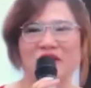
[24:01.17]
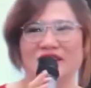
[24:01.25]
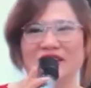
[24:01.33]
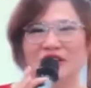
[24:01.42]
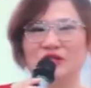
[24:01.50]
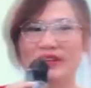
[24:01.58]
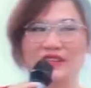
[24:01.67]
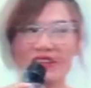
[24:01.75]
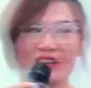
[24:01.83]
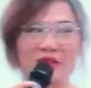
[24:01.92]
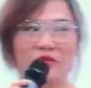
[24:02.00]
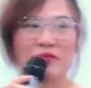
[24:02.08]
mình sẽ chuyển
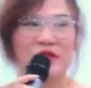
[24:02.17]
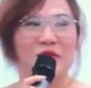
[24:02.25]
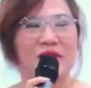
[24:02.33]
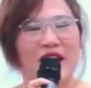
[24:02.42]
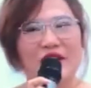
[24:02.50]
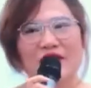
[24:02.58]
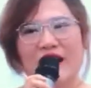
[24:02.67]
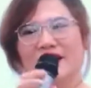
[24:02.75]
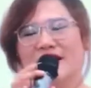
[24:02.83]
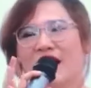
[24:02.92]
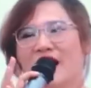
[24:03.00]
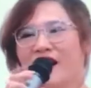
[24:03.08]
đến cái mục tiếp theo
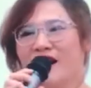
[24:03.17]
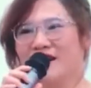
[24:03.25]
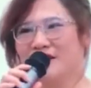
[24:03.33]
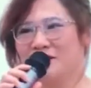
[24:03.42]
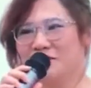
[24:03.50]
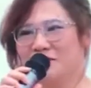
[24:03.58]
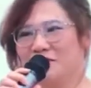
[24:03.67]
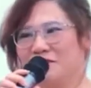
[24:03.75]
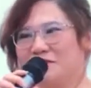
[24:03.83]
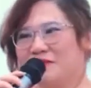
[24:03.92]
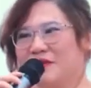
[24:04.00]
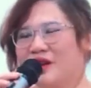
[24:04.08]
ha à,
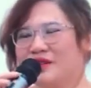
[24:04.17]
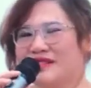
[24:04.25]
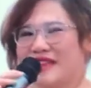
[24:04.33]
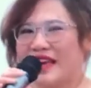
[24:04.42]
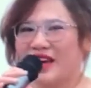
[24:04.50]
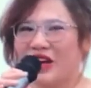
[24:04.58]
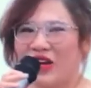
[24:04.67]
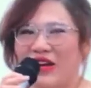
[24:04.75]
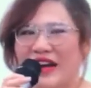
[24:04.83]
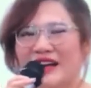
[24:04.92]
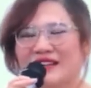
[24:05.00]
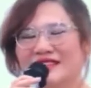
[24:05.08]
Nhân sẽ
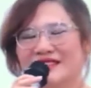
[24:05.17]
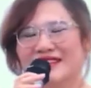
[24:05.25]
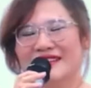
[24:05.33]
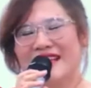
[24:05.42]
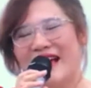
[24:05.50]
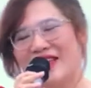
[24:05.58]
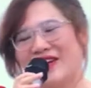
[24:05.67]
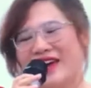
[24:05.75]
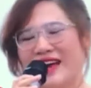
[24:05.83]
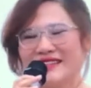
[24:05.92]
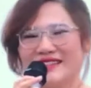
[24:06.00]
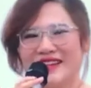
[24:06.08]
cố gắng lý giải cho
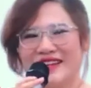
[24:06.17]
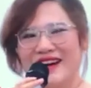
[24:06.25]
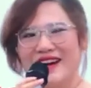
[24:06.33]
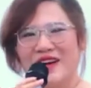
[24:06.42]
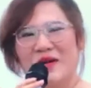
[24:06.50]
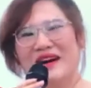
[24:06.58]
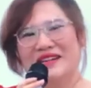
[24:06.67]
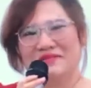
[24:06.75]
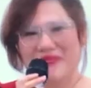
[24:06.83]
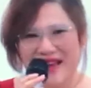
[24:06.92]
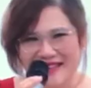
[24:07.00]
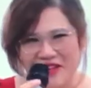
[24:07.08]
các anh chị đỡ
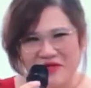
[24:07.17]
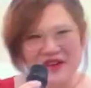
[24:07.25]
hoang mang